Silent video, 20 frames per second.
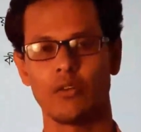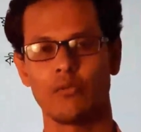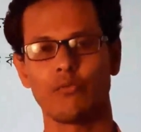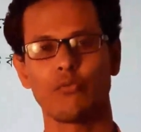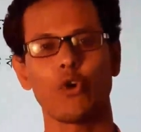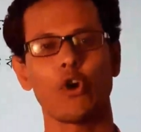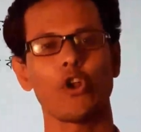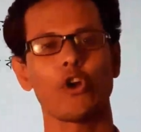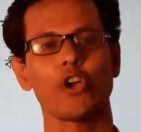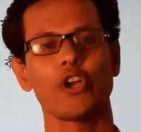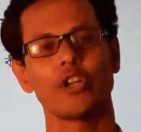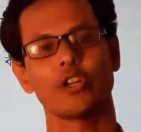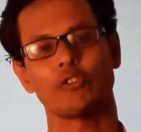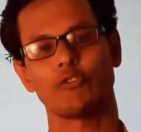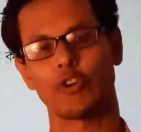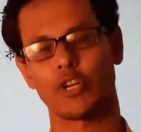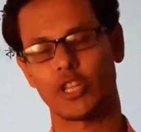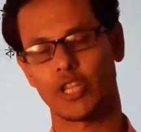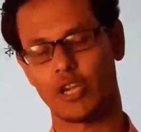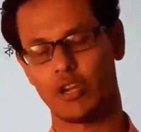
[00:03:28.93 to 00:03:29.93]
প্রণয়ন
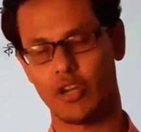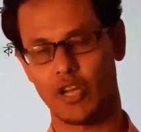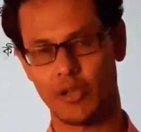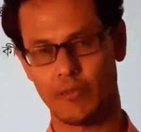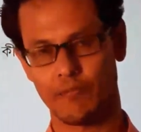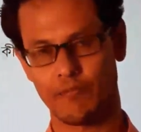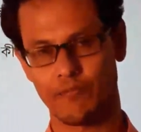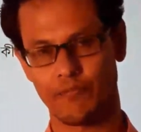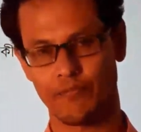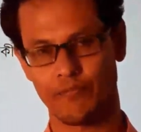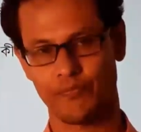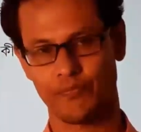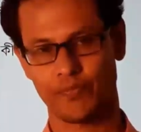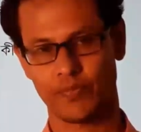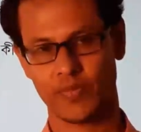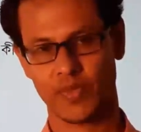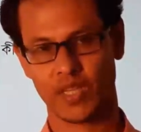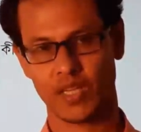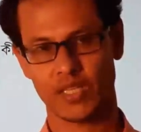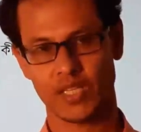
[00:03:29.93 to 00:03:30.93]
করতে হয়
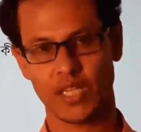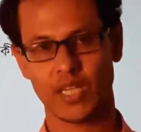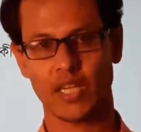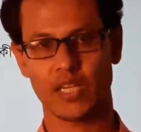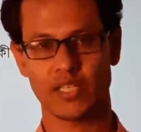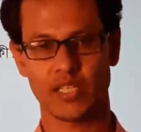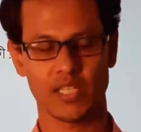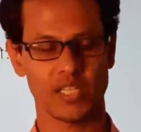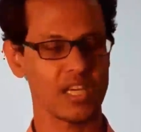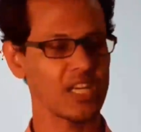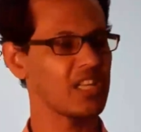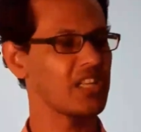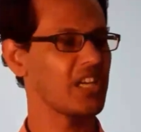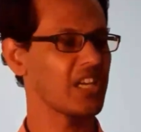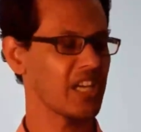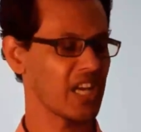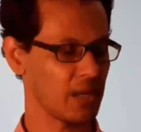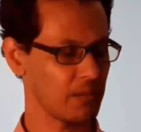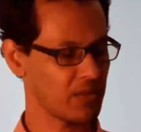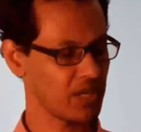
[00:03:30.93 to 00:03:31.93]
ঠিক আছে তাহলে
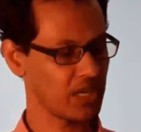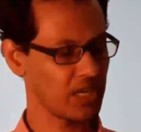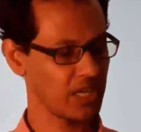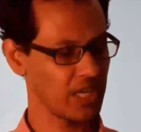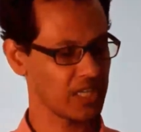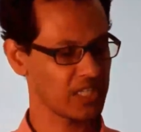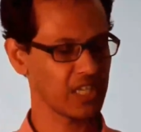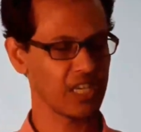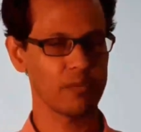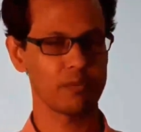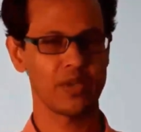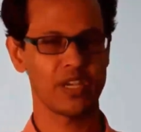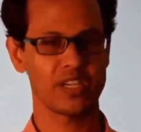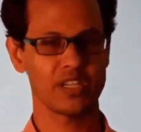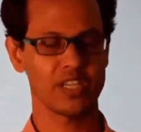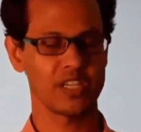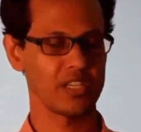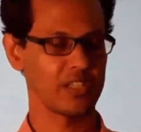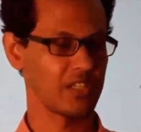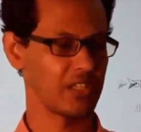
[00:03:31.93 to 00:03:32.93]
দেখি আমরা অ্যাসাইনমেন্ট
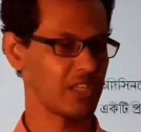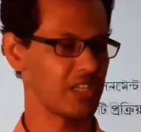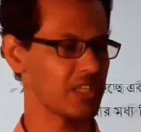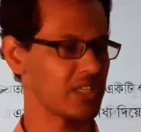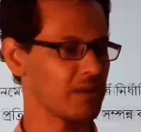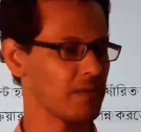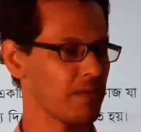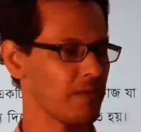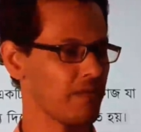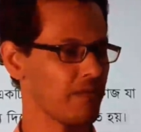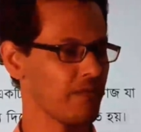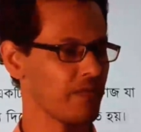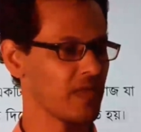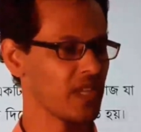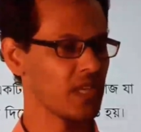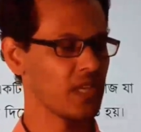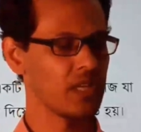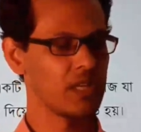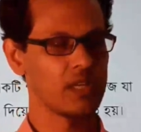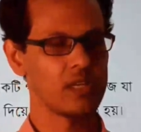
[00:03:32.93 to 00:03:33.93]
কী জিনিস
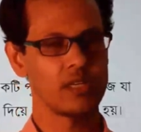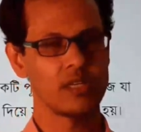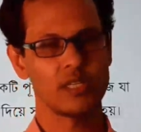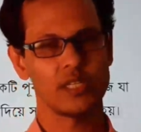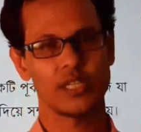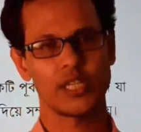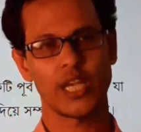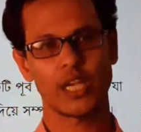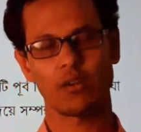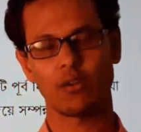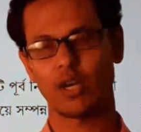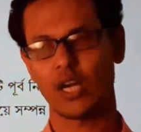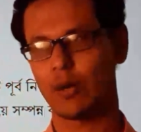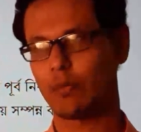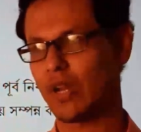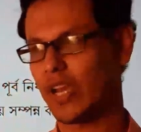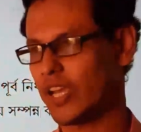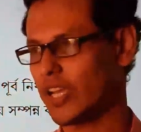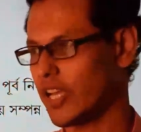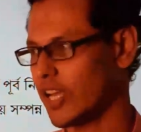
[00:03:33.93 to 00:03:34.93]
দেখো
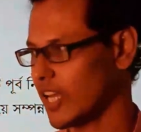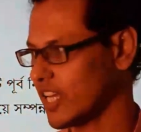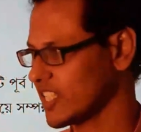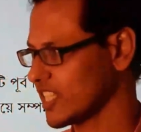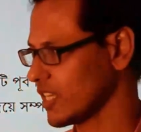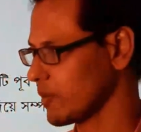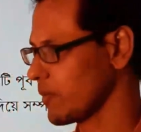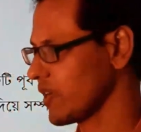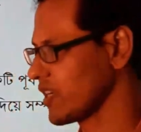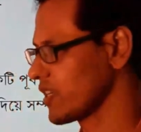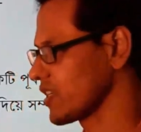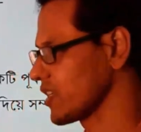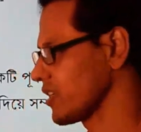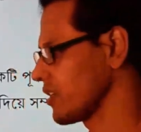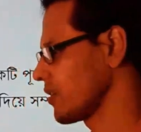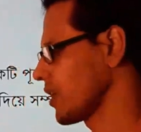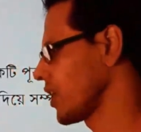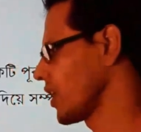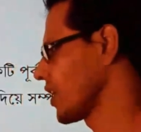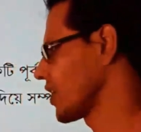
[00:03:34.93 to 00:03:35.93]
আমরা এখানে অ্যাসাইনমেন্ট
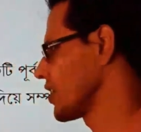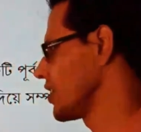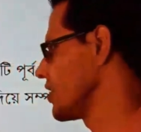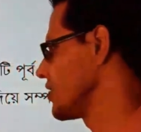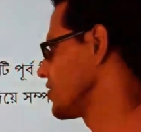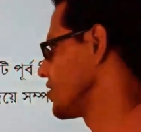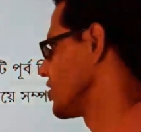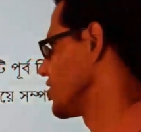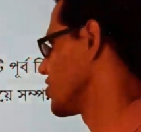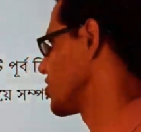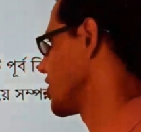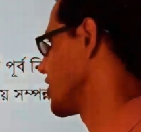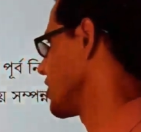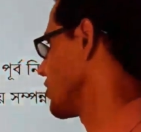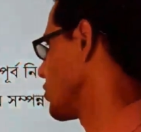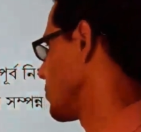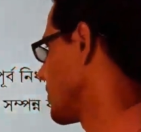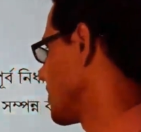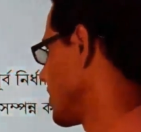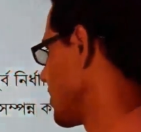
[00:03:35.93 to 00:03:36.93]
কী জিনিস সেটা
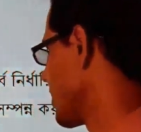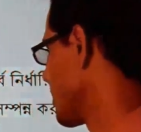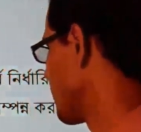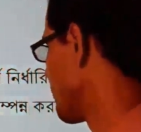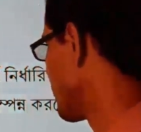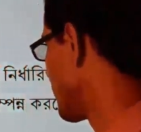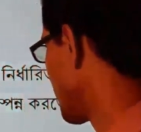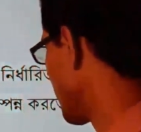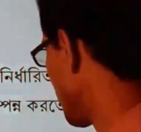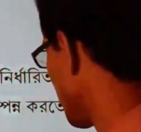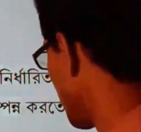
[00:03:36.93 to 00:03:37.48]
তোমাদেরকে বোঝাতে